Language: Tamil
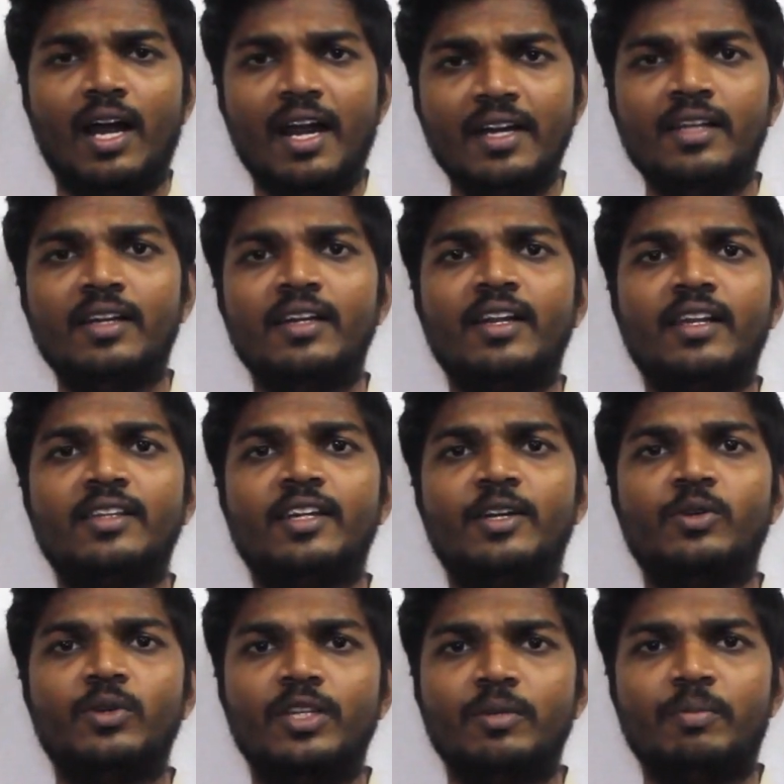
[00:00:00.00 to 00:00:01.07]
அழுக்கு நிறைந்த
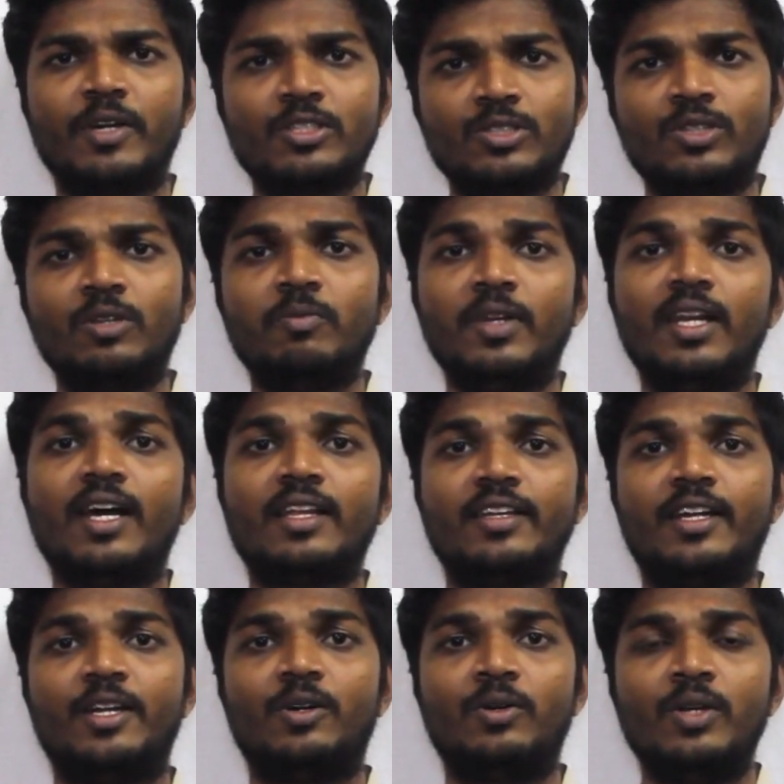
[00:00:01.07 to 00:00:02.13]
இடம் இது பரிசுத்தம் இல்லாத
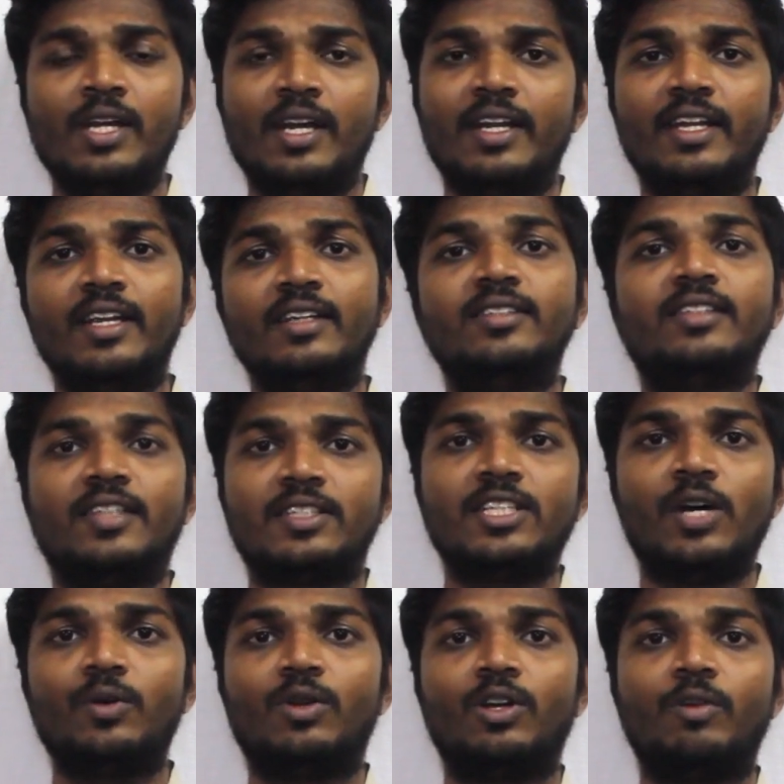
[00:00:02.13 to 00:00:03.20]
இடம் நீ எழுந்து
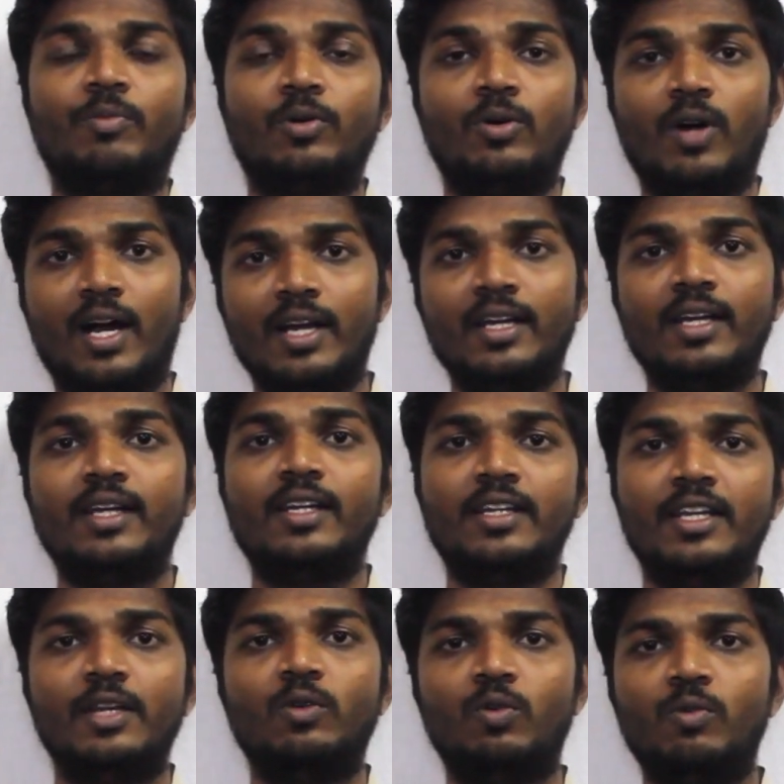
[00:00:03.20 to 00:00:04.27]
தஞ்சாவூருக்கு போ அங்கே
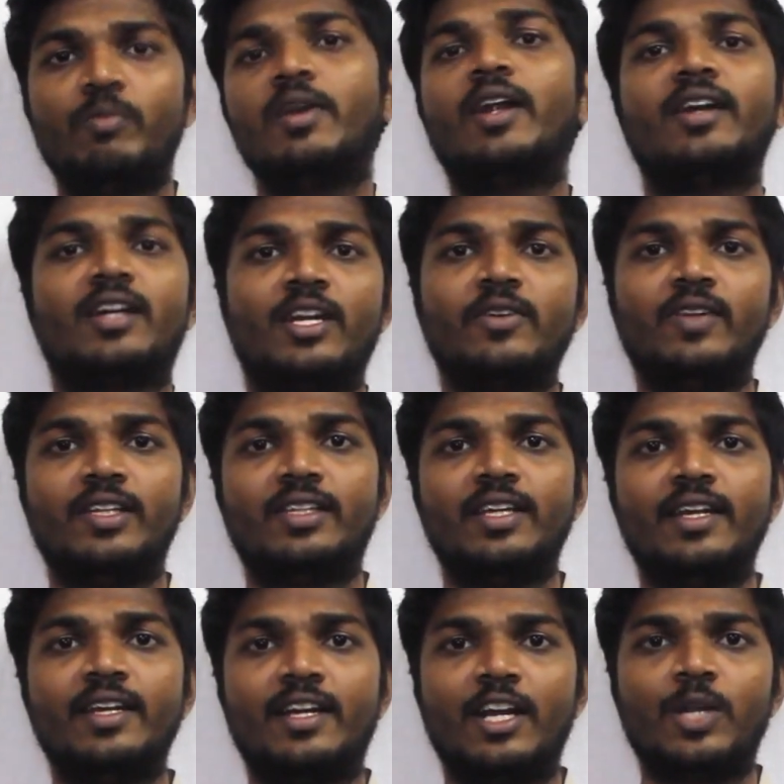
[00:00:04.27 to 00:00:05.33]
நீ உண்மையான கடவுளை
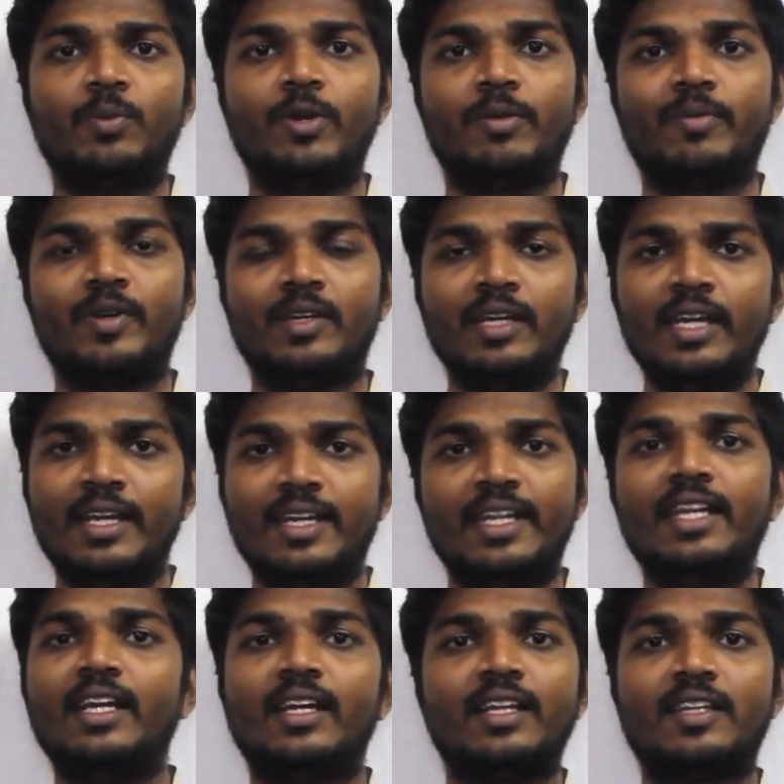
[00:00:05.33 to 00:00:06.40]
தேடி கண்டுபிடிப்ப நீ
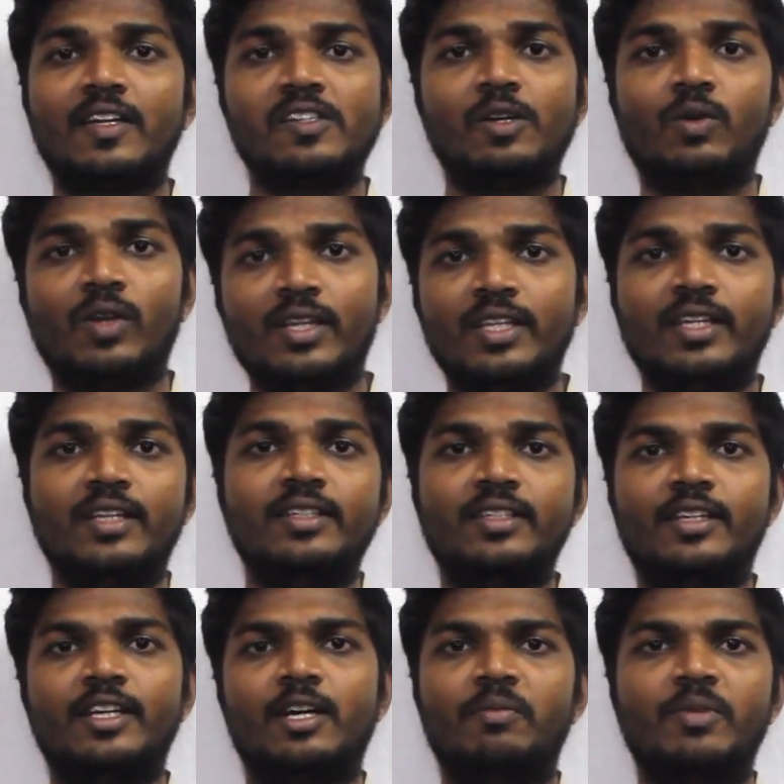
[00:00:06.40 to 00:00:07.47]
இங்கெல்லாம் தங்கக்கூடாது
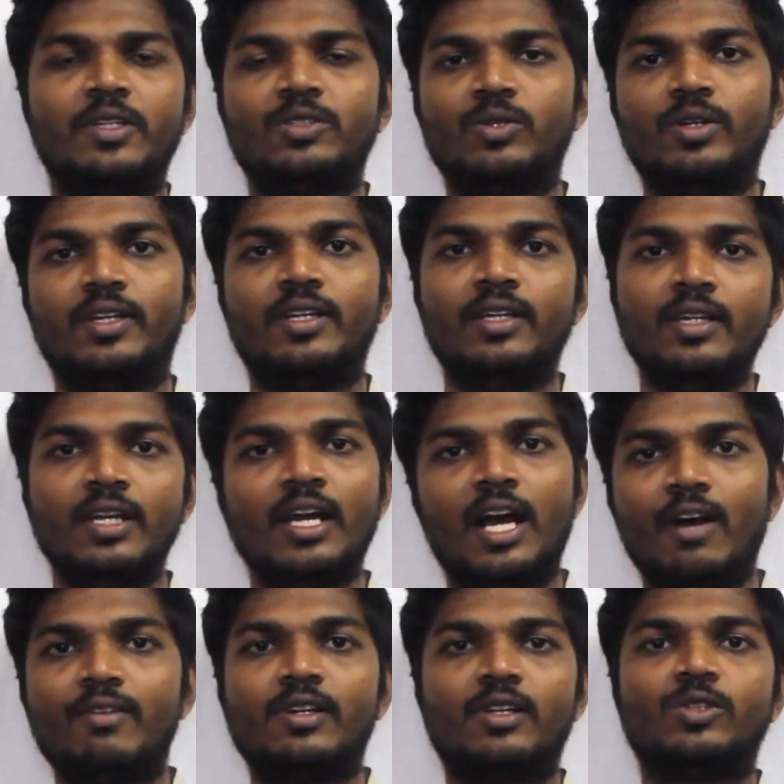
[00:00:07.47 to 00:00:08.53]
எழுந்துரு அப்படின்னு சொல்லிட்டு
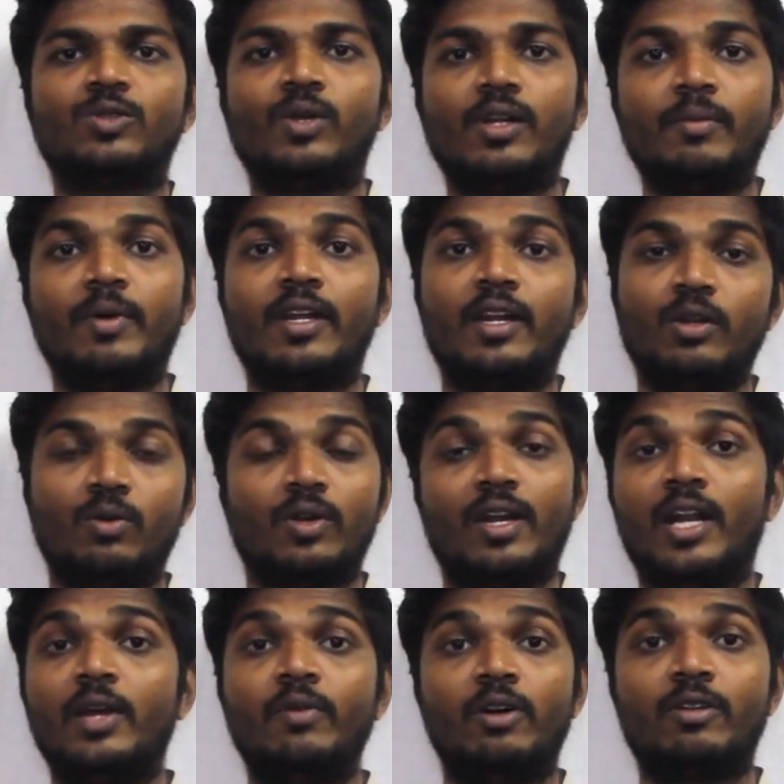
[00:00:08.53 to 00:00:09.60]
அவருக்கு சொல்கிற மாதிரியான ஒரு
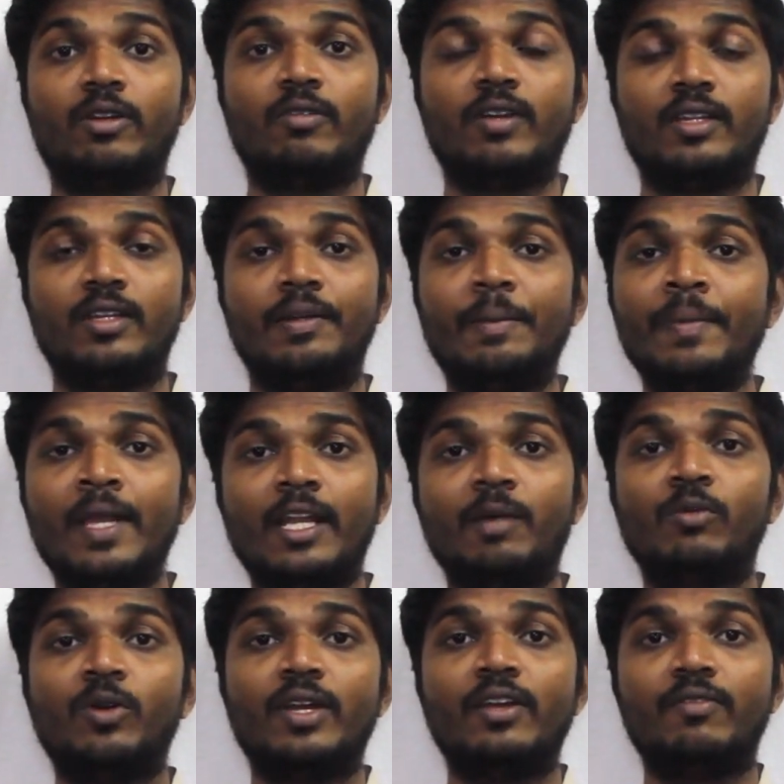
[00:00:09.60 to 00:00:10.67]
கனவு அவருக்கு வருது
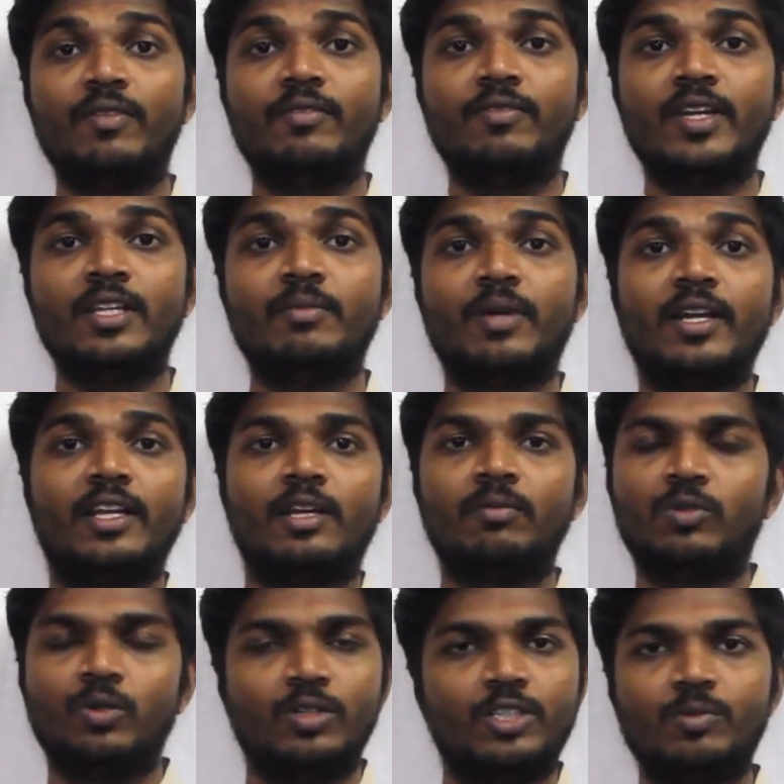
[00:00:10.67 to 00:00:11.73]
நம்மளுடைய
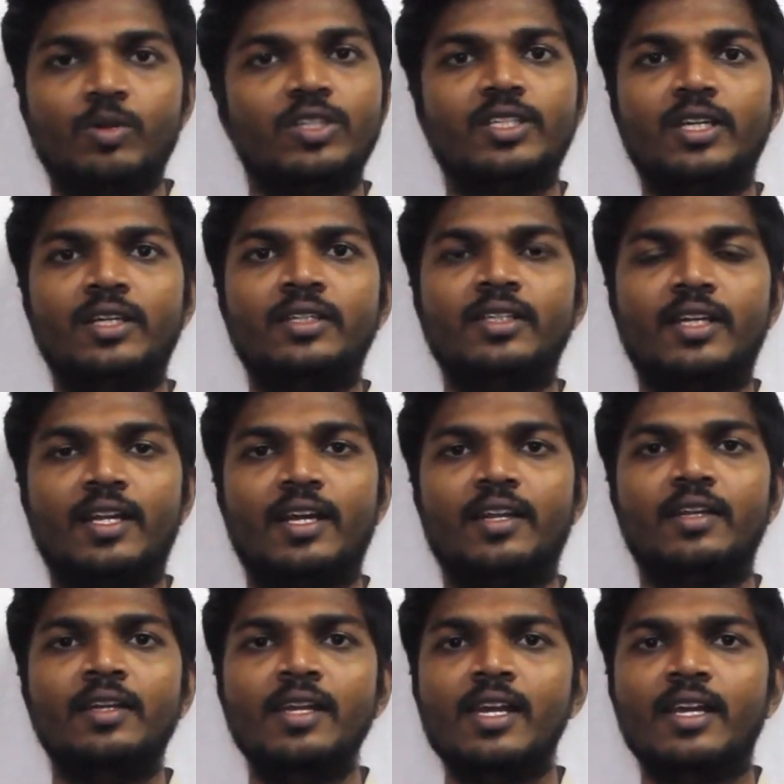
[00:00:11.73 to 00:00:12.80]
வேதமாணிக்கம் துடிச்சு பிடிச்சி
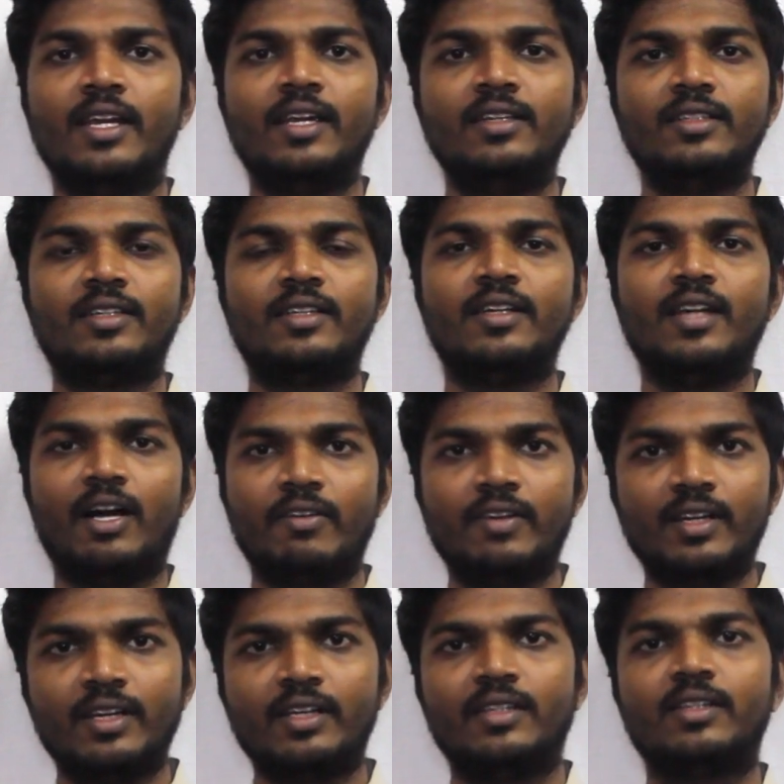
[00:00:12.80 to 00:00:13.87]
எழுந்துக்கிறாரு எழுந்துட்டு
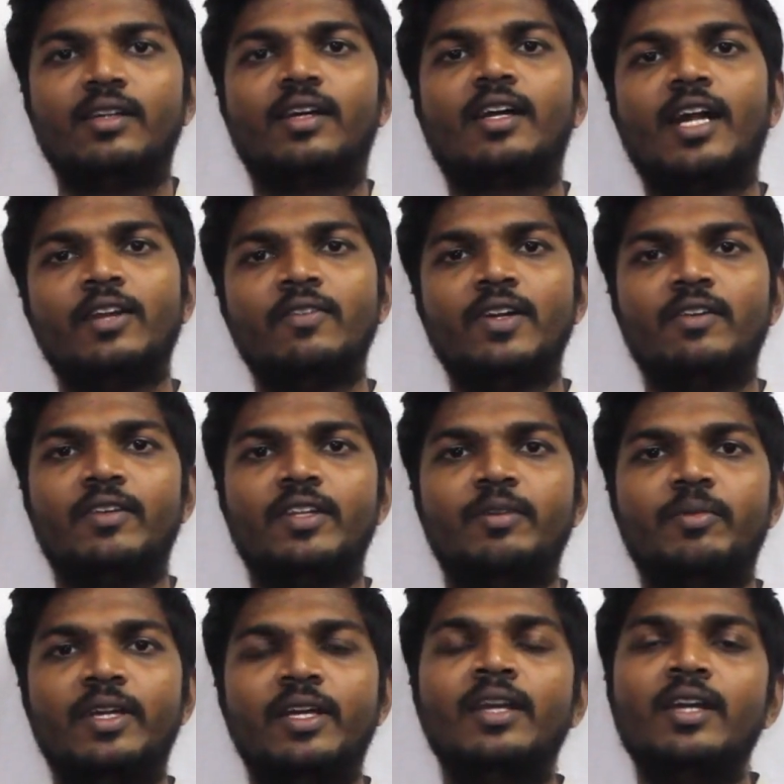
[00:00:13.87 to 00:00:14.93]
அவருக்கு கனவுல
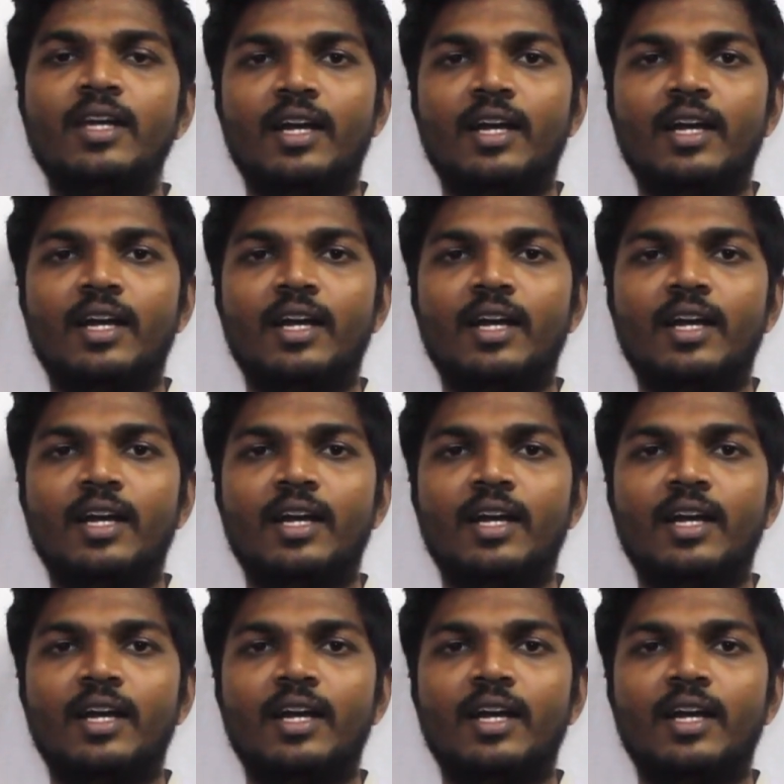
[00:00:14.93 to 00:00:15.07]
வந்தபடி